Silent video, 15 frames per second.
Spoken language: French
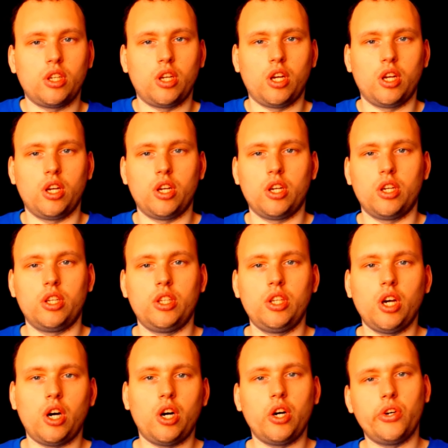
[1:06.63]
euh, il y
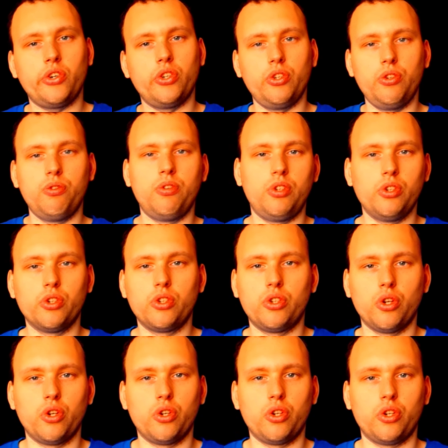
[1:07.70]
aura une vidéo
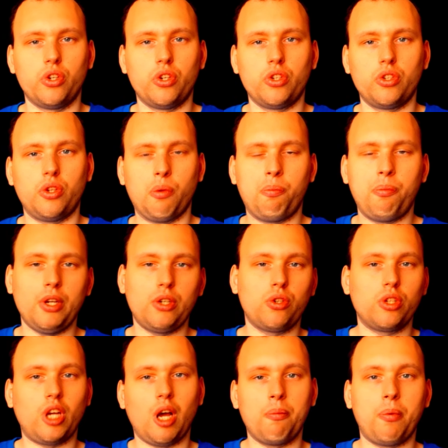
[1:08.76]
de, pêche au
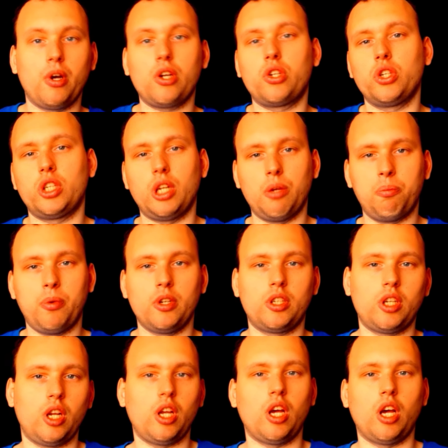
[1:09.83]
grappin que j'ai
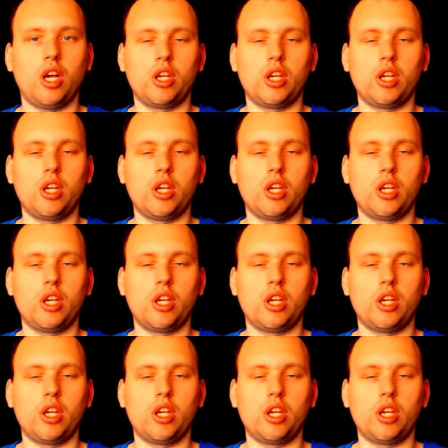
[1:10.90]
pêché,